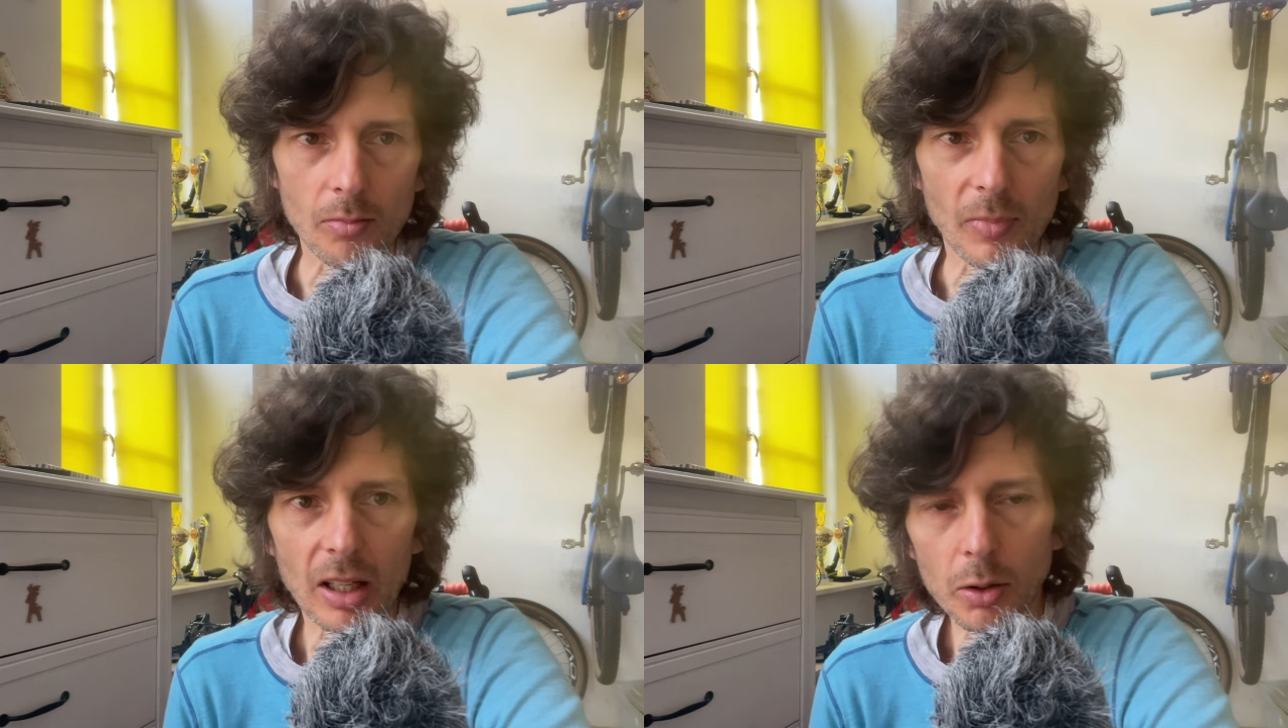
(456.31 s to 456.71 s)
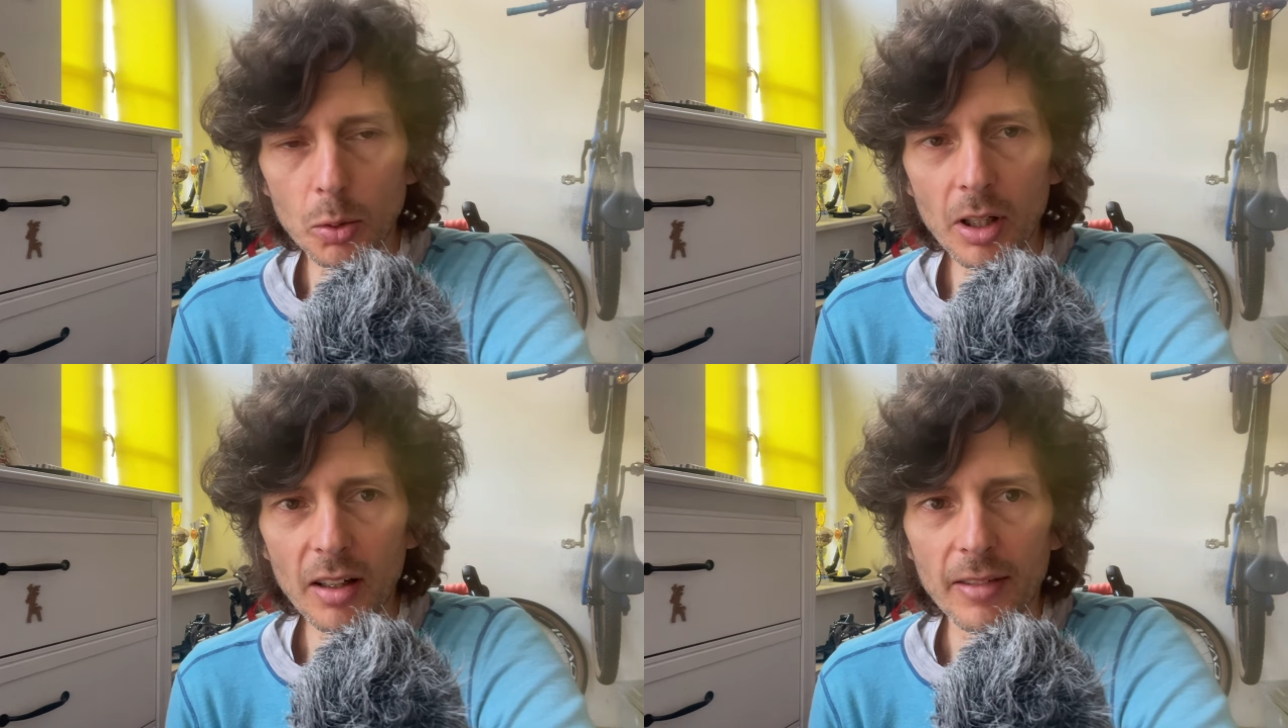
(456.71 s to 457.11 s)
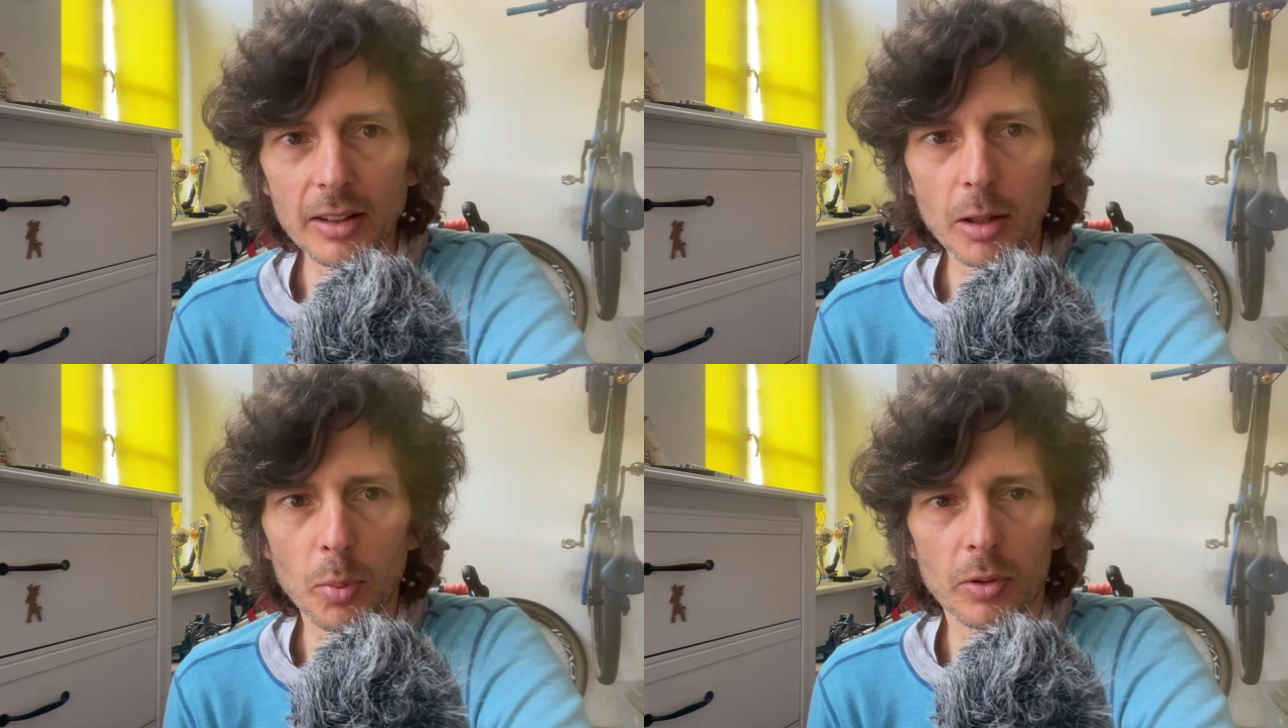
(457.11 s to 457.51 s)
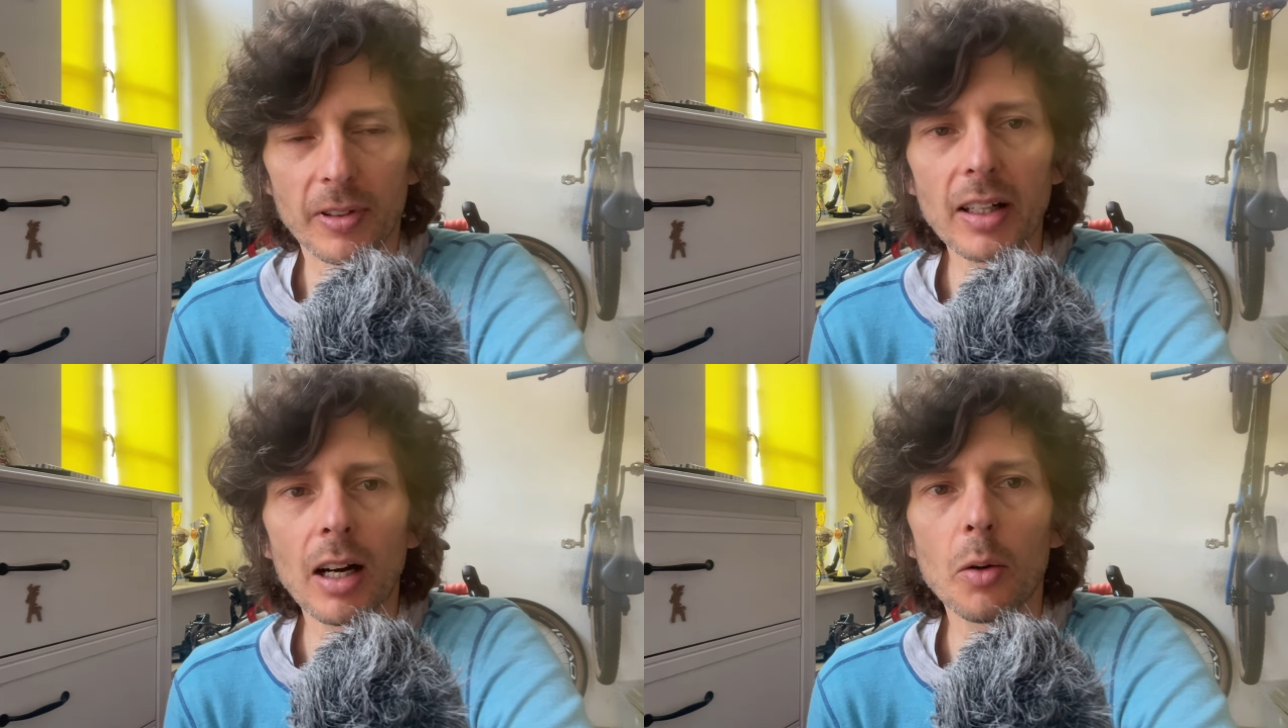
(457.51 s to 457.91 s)
mm, który Vanderpool
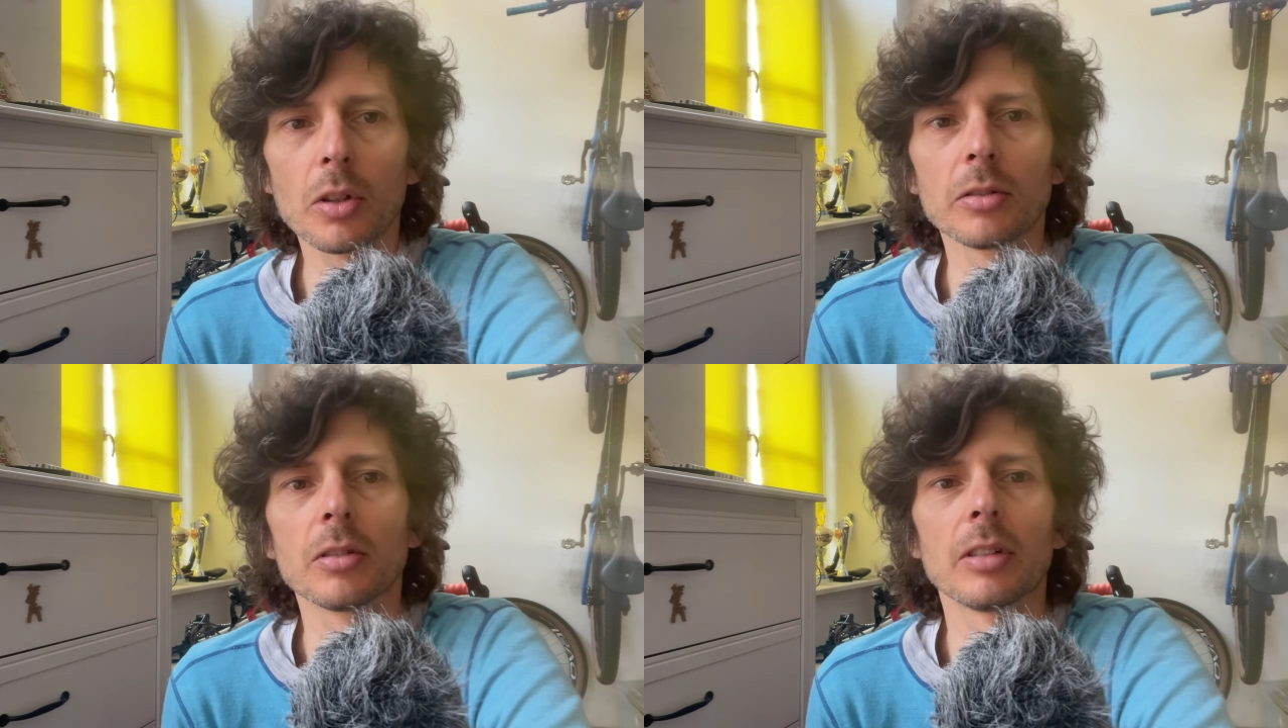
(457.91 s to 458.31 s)
wygrał. On